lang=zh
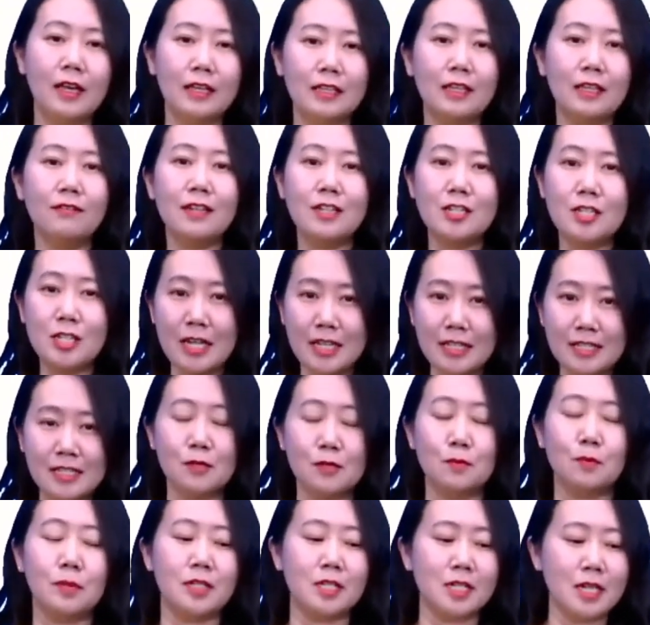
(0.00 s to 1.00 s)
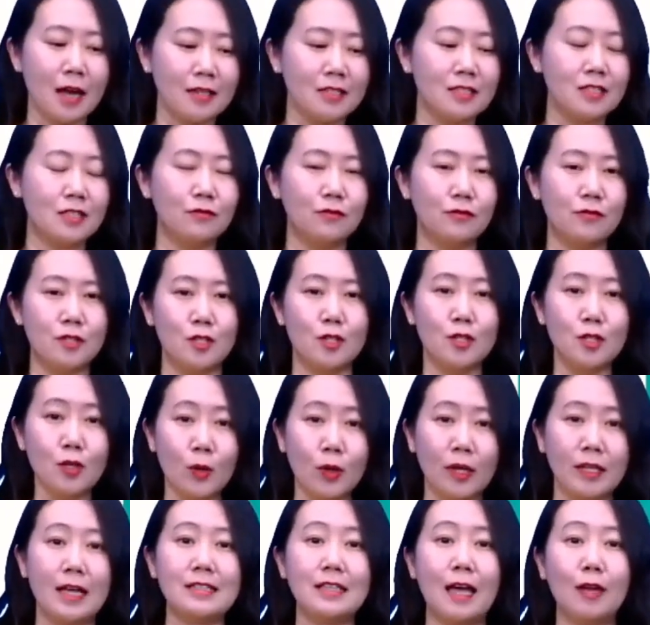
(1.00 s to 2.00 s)
因为这次比上一次复习又
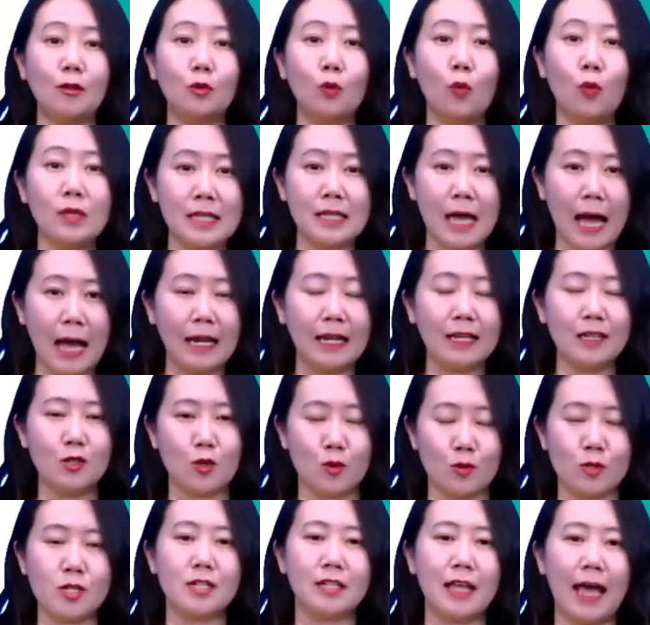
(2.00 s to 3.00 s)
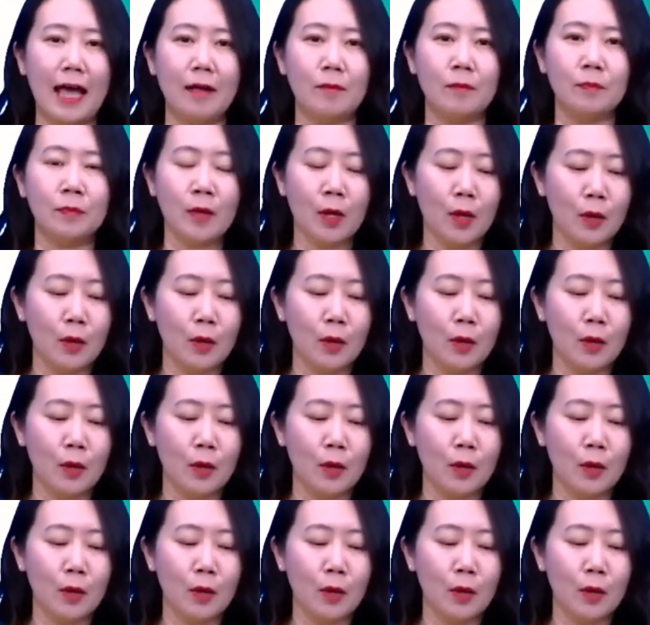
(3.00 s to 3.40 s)
给大家多加了一种时态。